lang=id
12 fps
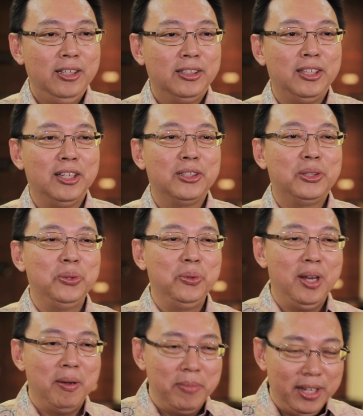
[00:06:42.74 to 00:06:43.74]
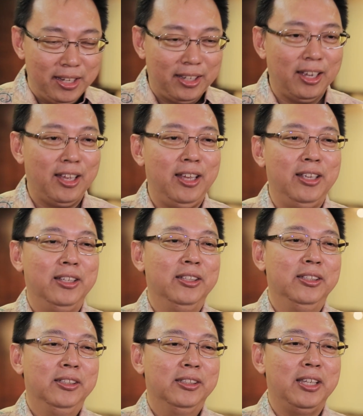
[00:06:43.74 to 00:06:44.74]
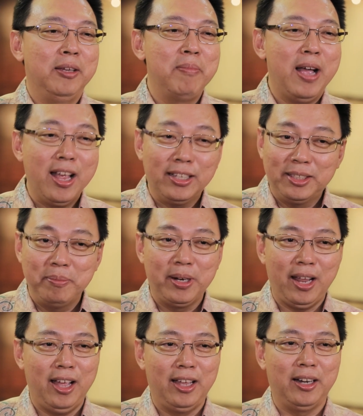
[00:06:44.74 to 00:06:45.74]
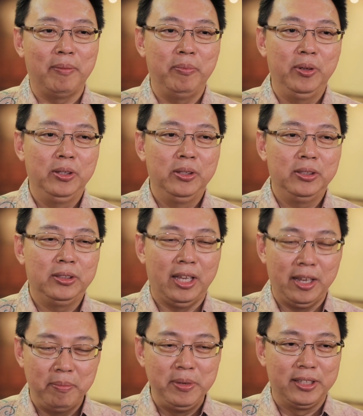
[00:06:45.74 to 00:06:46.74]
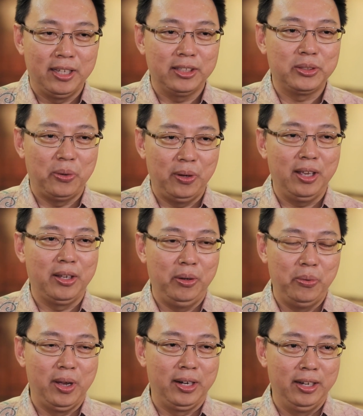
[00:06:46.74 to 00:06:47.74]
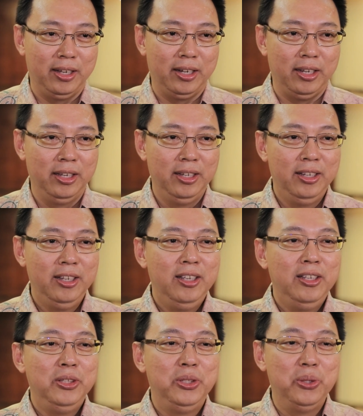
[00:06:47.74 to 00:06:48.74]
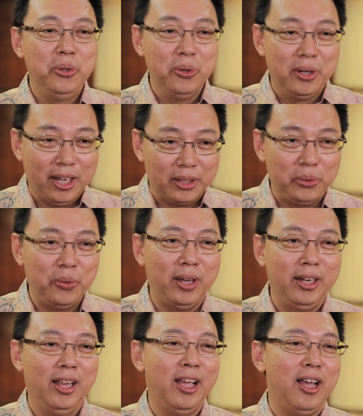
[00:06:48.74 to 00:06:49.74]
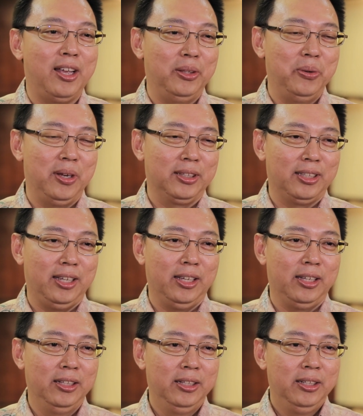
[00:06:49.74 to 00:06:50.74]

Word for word: Sesudah menikah, saya masih berharap saya bisa sekolah ke luar negeri juga Tuhan dengar doa saya.